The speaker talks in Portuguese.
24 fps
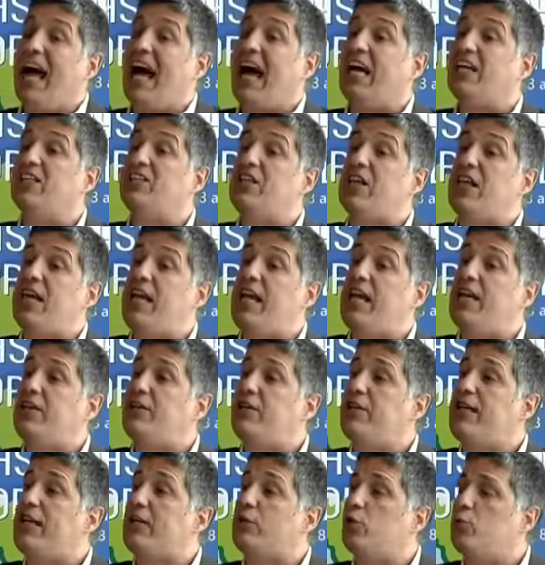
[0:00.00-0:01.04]
a
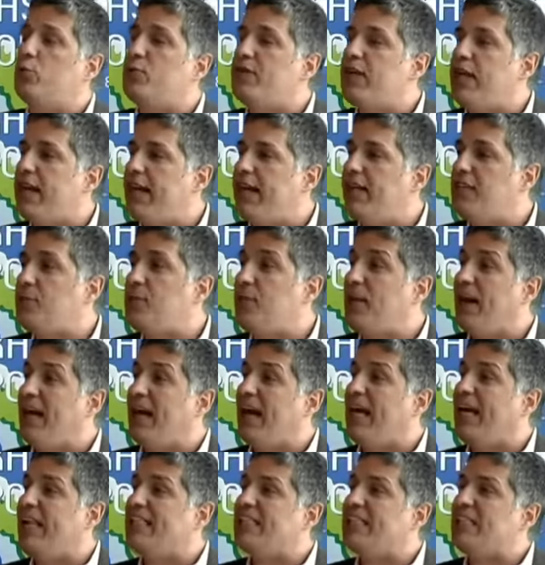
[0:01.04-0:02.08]
gerente e a subgerente para
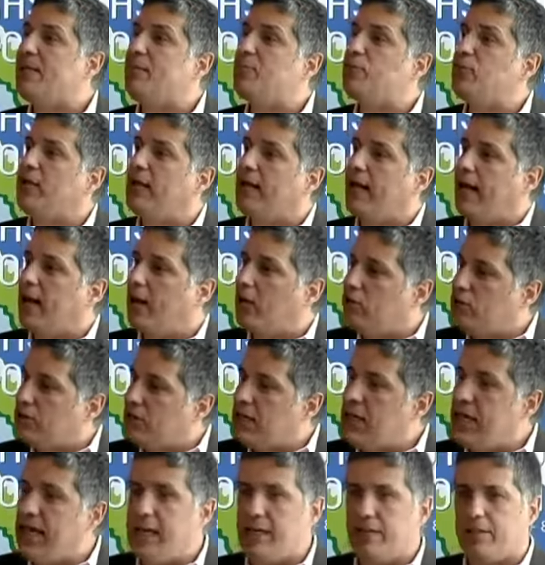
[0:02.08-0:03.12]
recepcionar os
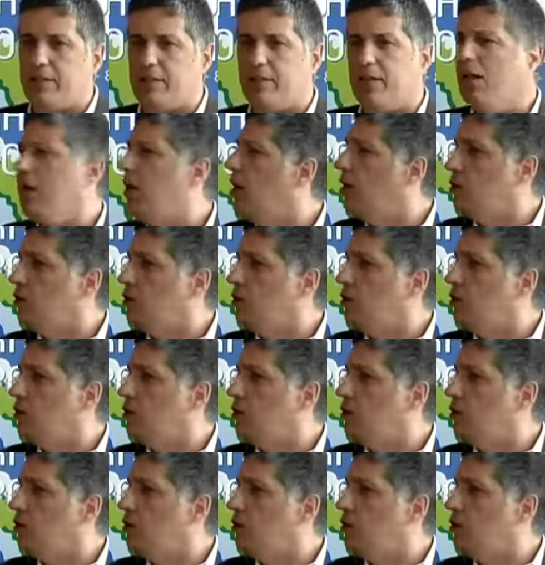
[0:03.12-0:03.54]
clientes